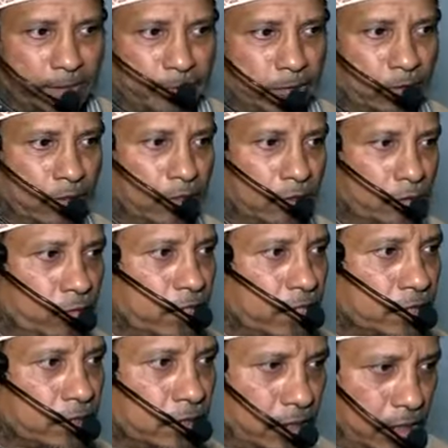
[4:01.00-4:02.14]
ছেপে ধরে
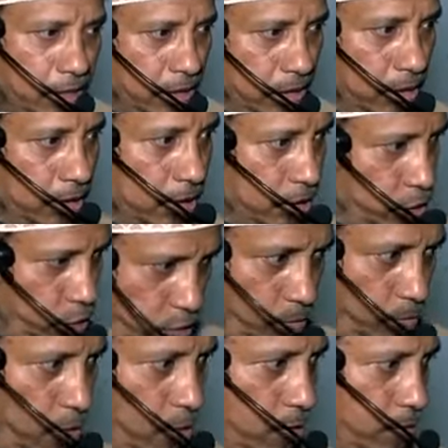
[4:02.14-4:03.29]
আছেন এটা কি
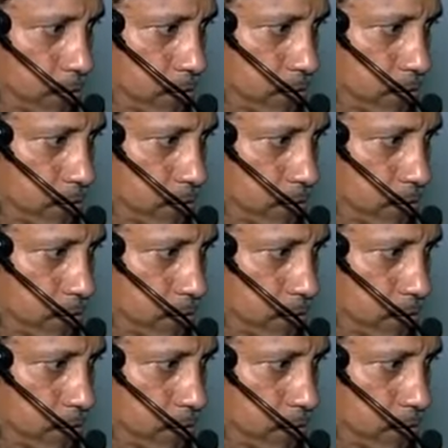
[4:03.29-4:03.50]
সম্ভব